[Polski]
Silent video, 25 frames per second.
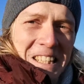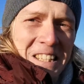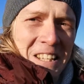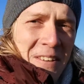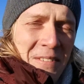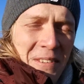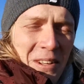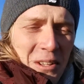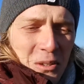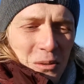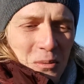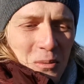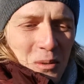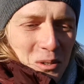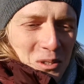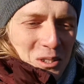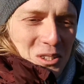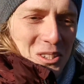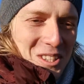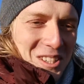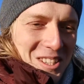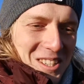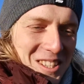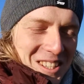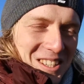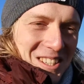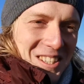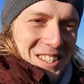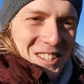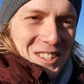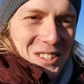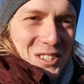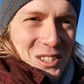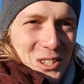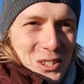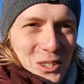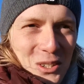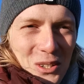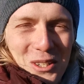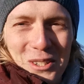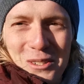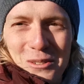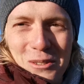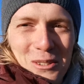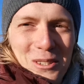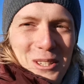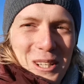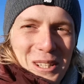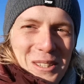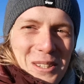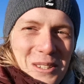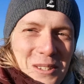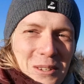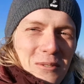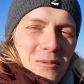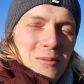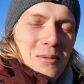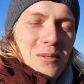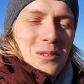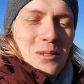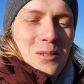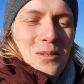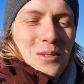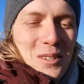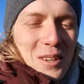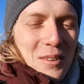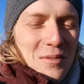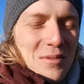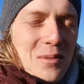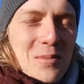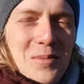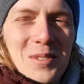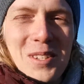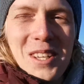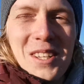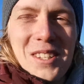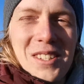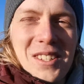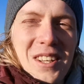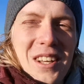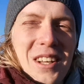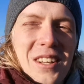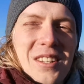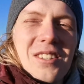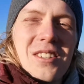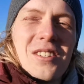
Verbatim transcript: że nie wiadomo, czy, czy to jest ostatni dzień że Nie w tym sensie.